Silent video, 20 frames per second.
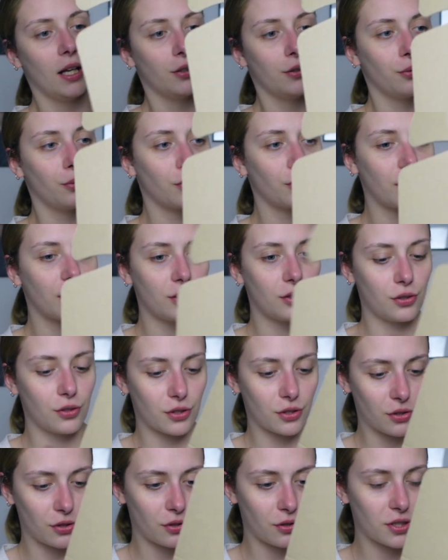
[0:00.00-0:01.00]
Donc de
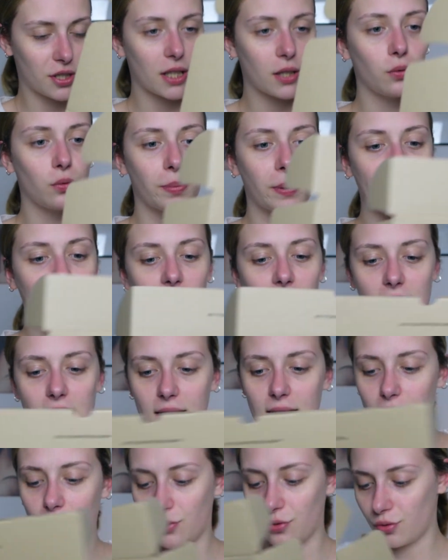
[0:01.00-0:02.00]
ce que j'ai compris,
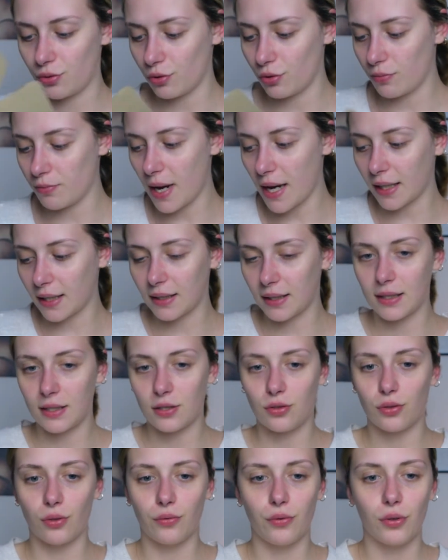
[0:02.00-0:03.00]
c'est une marque qui
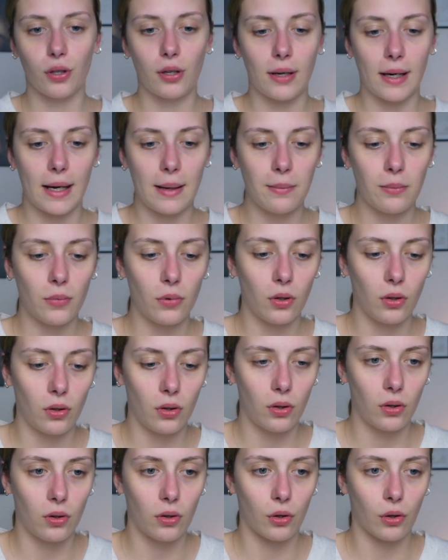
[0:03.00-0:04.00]
se veut quand même
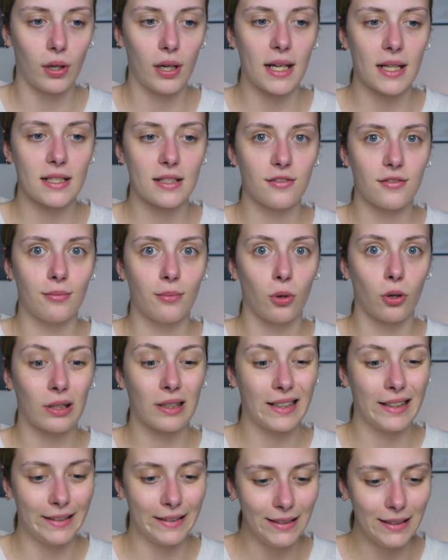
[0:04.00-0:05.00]
euh, relativement
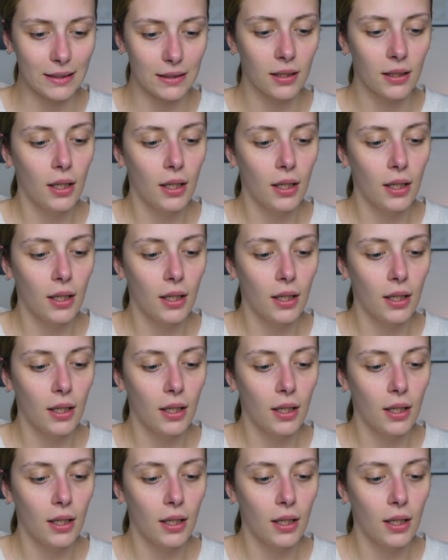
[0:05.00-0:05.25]
clean.